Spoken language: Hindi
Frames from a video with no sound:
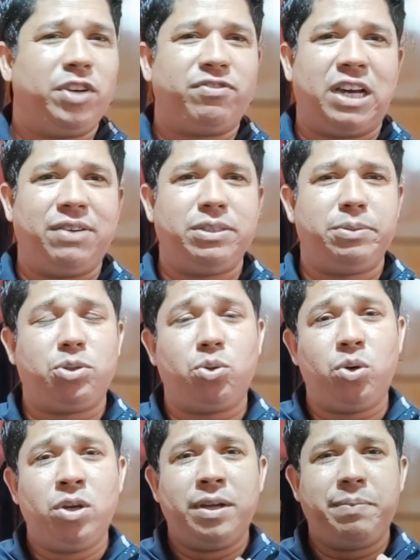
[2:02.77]
फाइव जी बी
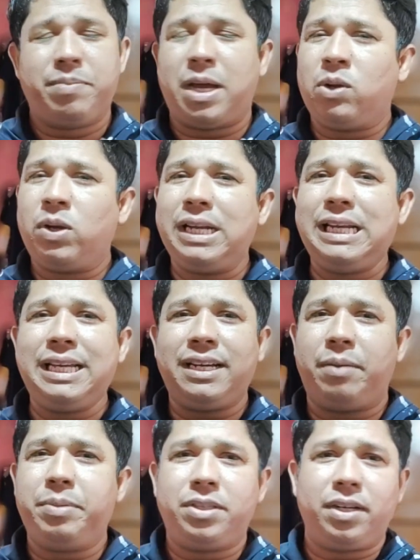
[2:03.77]
तो मैनुअली लिंक
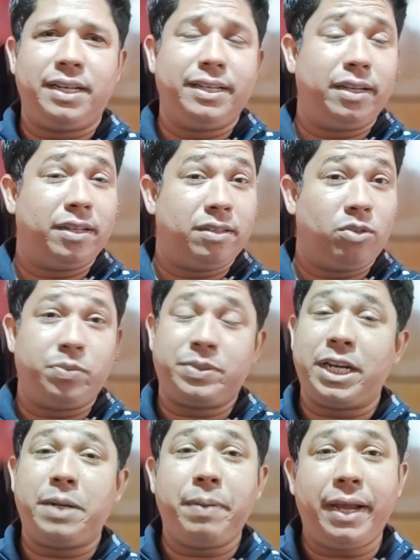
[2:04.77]
अभी तक
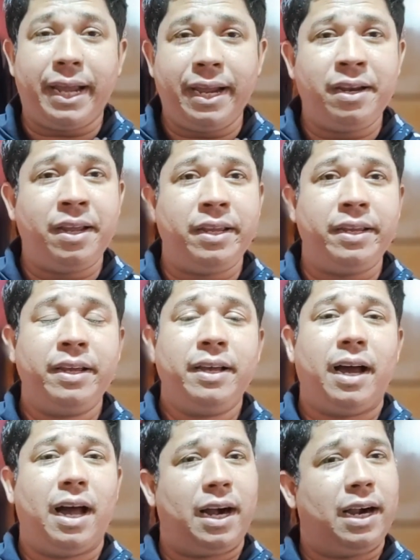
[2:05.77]
वेबसाइट में है नहीं
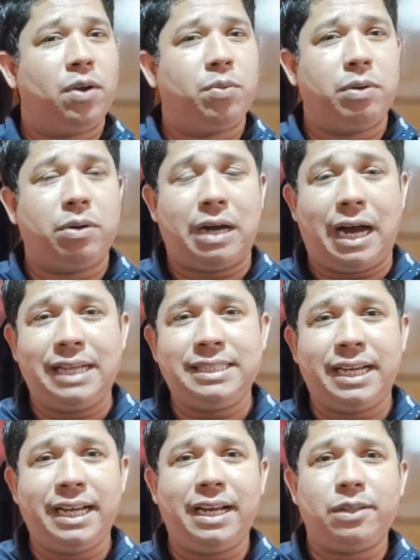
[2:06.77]
अगर आ
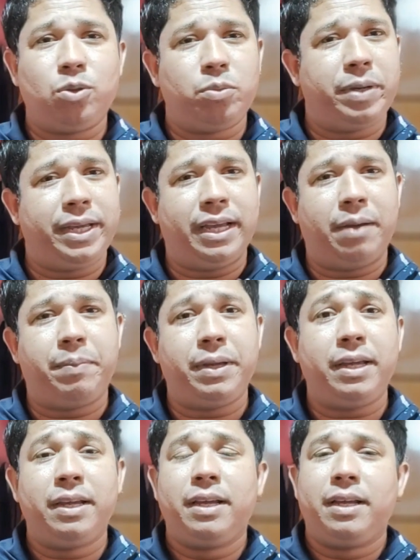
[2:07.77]
जाएगा तो मैं यहाँ
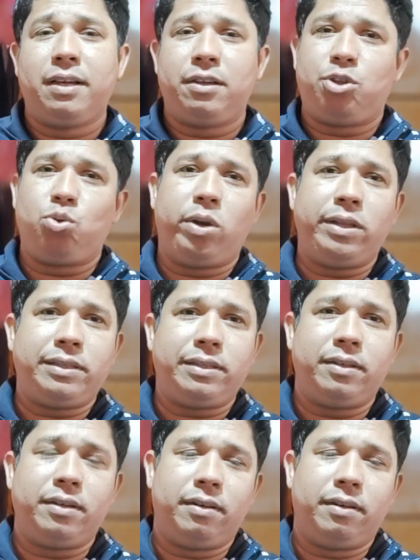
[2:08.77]
पे तुरंत